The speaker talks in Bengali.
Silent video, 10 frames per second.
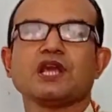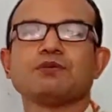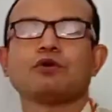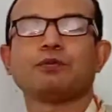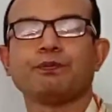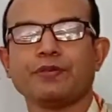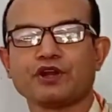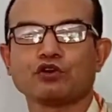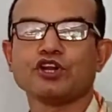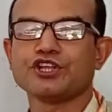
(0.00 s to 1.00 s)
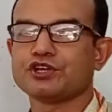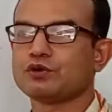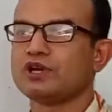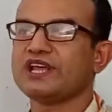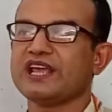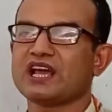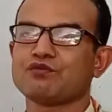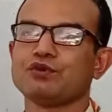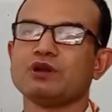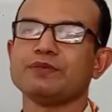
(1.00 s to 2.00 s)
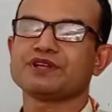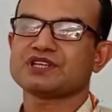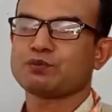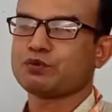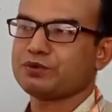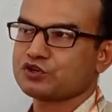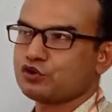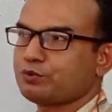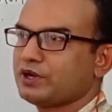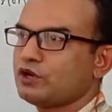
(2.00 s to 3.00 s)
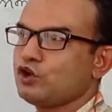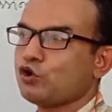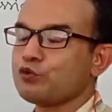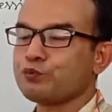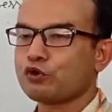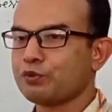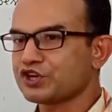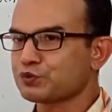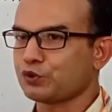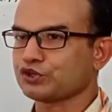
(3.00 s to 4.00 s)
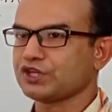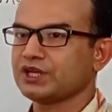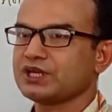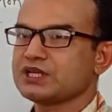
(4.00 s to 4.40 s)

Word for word: এবং পেট্রোল ইঞ্জিন হলে এয়ার ফুয়েল মিক্সার প্রবেশ করবে ওই প্রবেশ পথে